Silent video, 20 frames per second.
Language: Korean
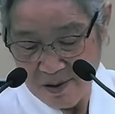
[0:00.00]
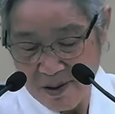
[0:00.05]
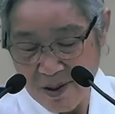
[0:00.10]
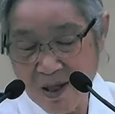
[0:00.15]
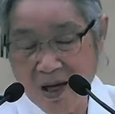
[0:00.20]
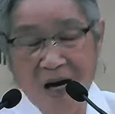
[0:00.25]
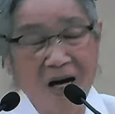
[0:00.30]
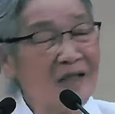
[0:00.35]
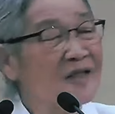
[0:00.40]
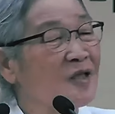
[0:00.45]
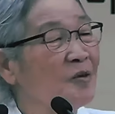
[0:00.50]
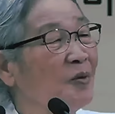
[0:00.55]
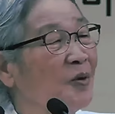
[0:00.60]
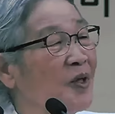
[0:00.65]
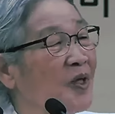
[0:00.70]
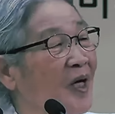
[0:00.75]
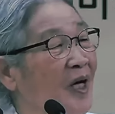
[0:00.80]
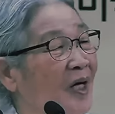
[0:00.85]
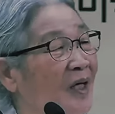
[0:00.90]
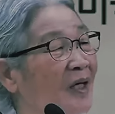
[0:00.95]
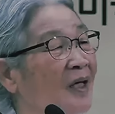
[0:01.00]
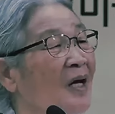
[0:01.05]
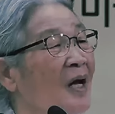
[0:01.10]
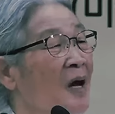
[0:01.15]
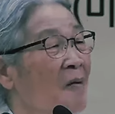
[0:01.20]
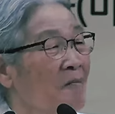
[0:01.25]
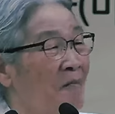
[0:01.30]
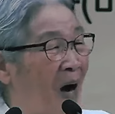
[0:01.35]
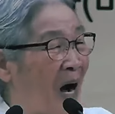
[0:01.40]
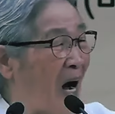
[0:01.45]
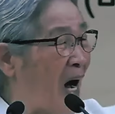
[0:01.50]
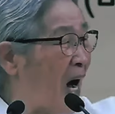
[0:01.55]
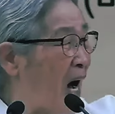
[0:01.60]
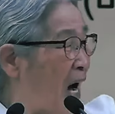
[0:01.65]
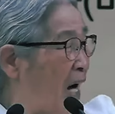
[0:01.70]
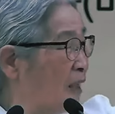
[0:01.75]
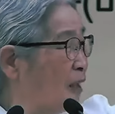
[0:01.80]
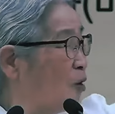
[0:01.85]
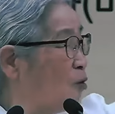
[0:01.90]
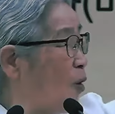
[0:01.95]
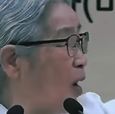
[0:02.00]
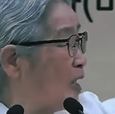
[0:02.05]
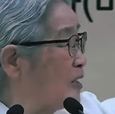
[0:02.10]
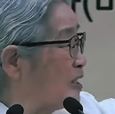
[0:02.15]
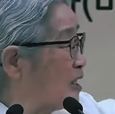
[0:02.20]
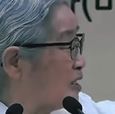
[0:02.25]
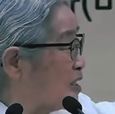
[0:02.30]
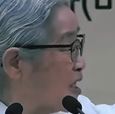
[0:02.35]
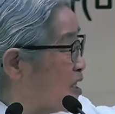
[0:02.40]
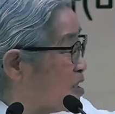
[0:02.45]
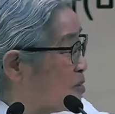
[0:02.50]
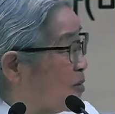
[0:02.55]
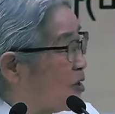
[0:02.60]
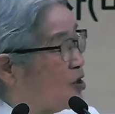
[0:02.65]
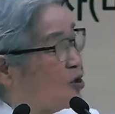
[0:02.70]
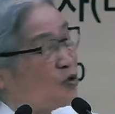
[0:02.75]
가서 보니까는 많은 환자들이 있지만 그